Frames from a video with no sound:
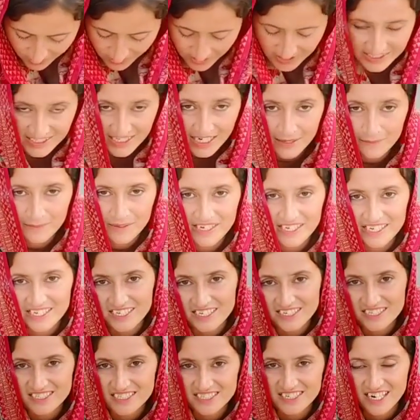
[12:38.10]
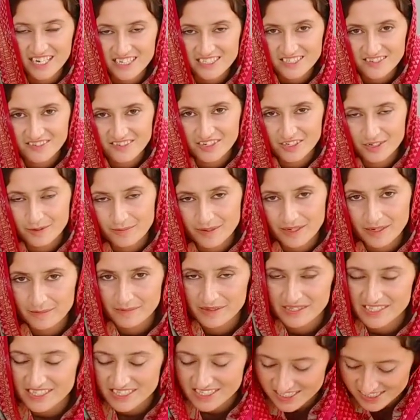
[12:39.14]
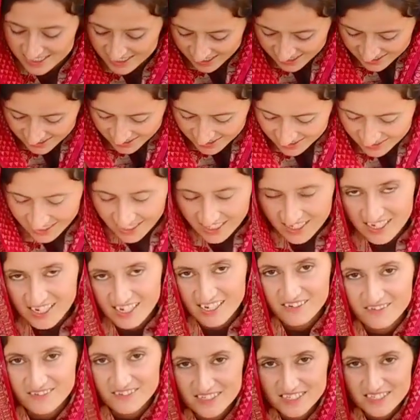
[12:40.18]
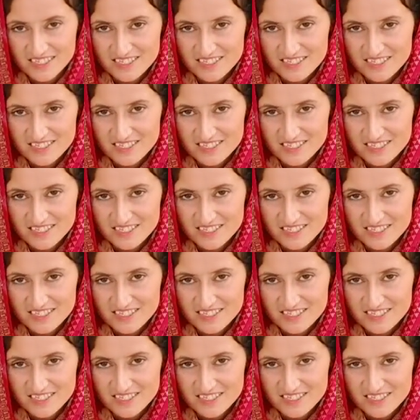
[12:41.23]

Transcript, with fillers: इन मिलेंगे किसी नेक्स्ट वीडियो में मुझे इजाज़त अल्लाह हाफिज़